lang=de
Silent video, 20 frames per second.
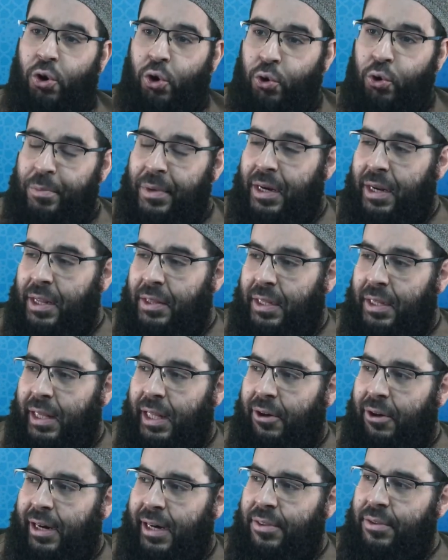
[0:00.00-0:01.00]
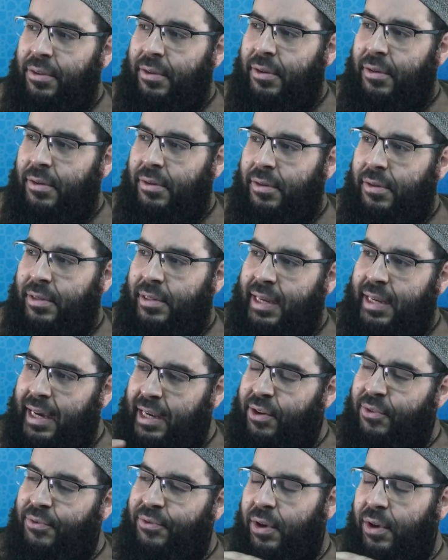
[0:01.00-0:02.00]
Umar radiallahu an
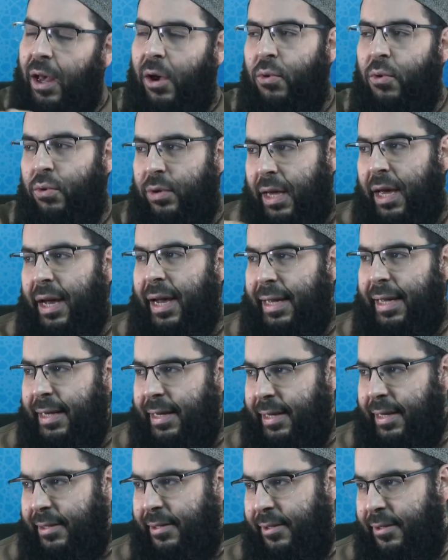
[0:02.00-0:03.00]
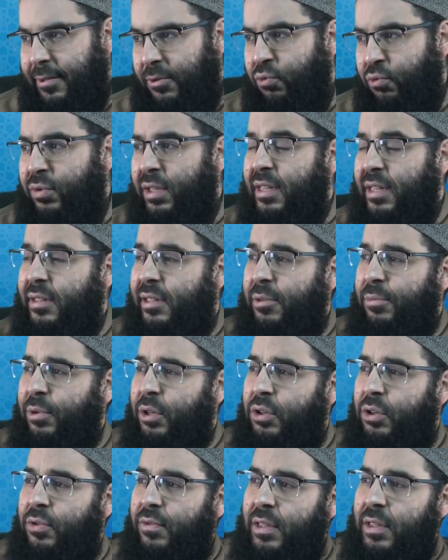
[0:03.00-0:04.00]
seine Frau geheiratet. Und das, liebe
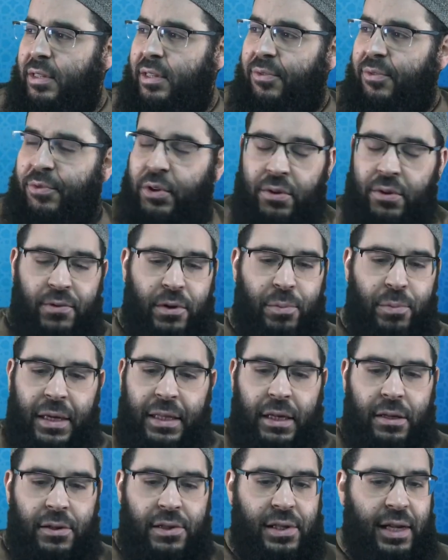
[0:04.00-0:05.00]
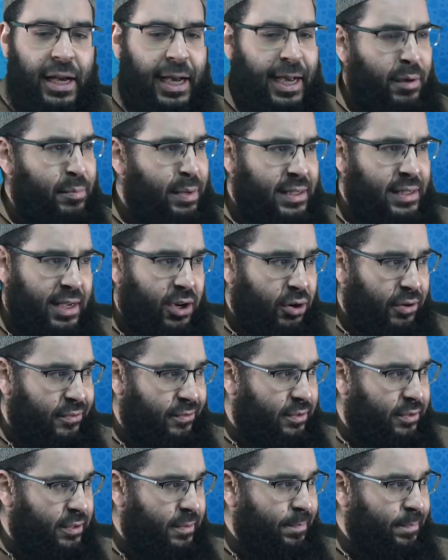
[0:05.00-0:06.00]
Geschwister, finden wir bei den Sahaba sehr
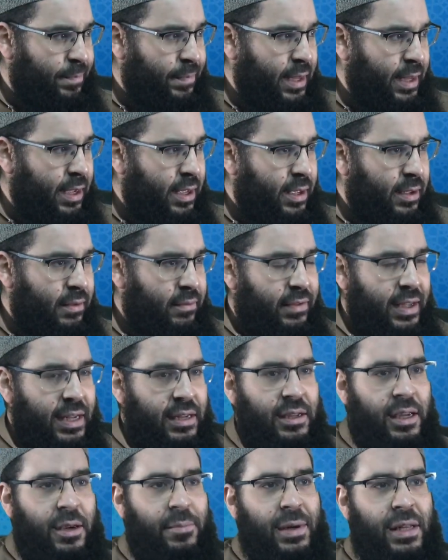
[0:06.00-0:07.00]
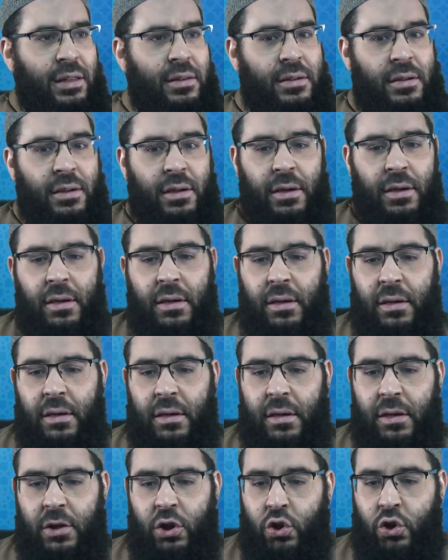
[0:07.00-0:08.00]
oft. Wenn jemand
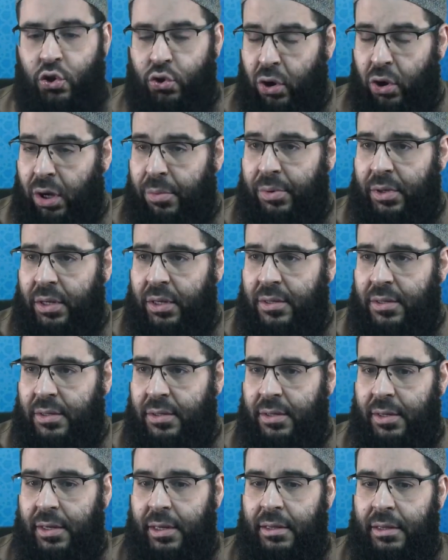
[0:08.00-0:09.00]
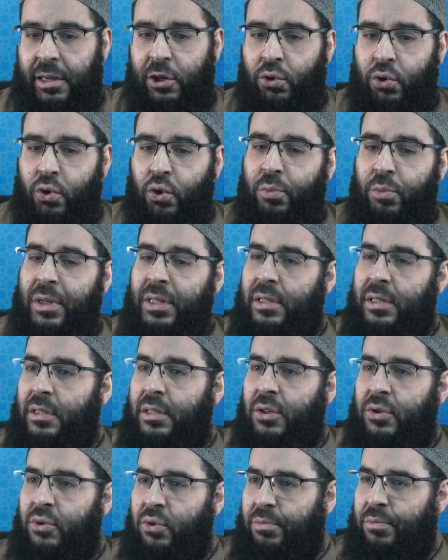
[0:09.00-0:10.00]
äh, gestorben ist, dann kümmern sie
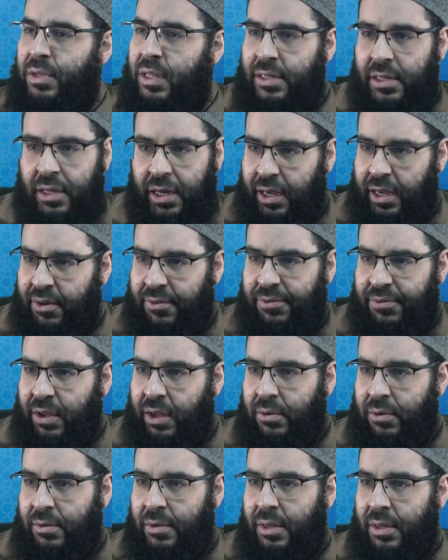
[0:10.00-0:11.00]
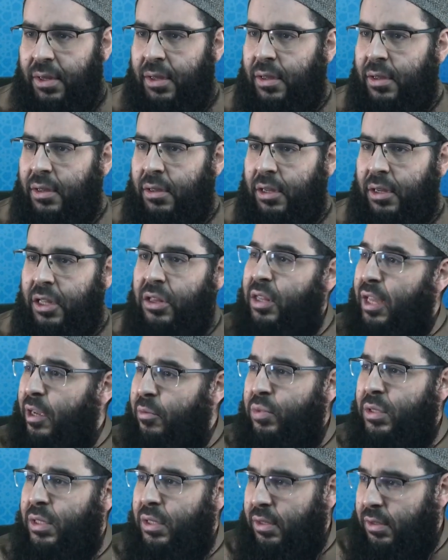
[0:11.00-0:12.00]
sich um diese Ehefrau,
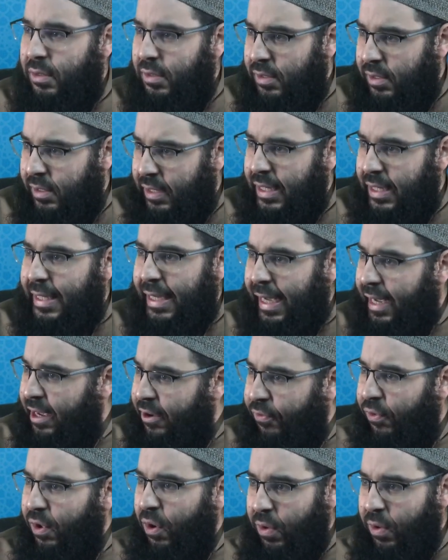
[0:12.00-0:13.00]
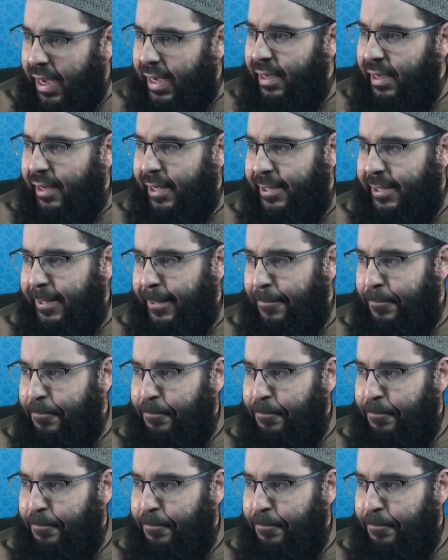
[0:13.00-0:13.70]
indem sie diese Ehefrau heiraten